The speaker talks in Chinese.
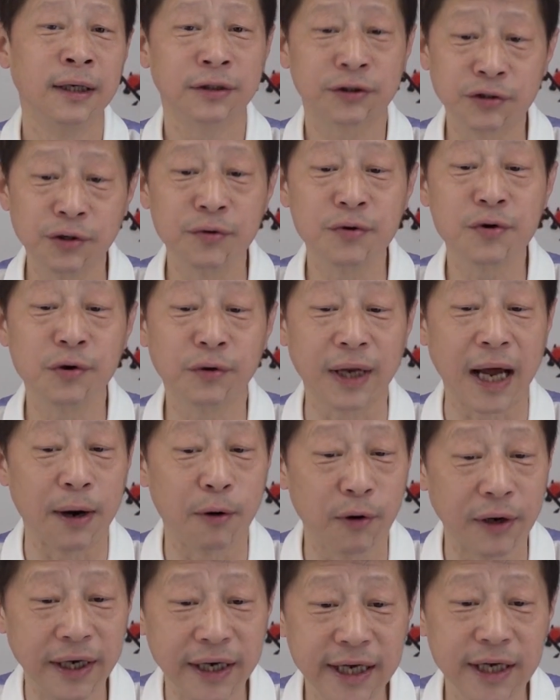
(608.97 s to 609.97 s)
中共呢
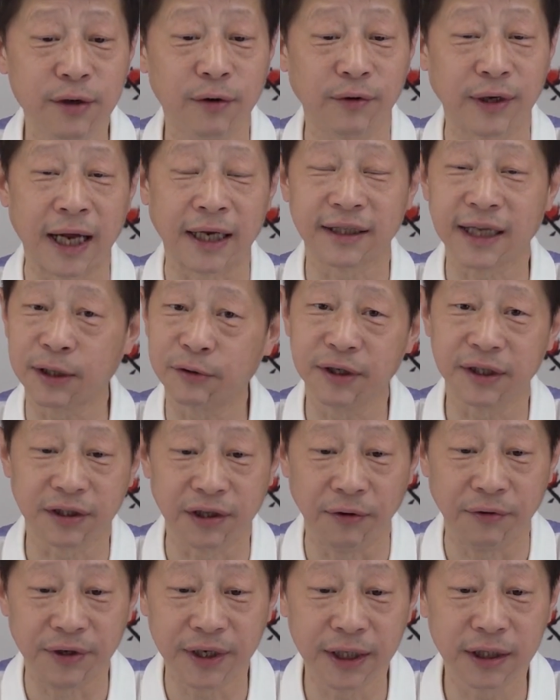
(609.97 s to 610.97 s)
会利用呢他对
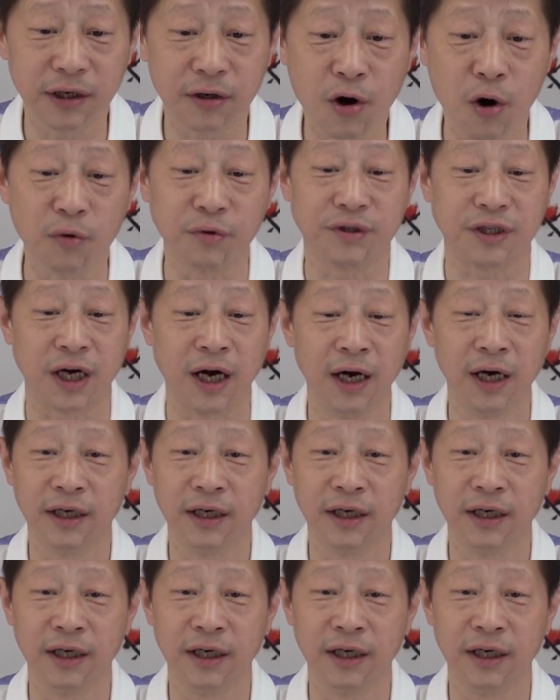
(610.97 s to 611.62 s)
抖音的控制。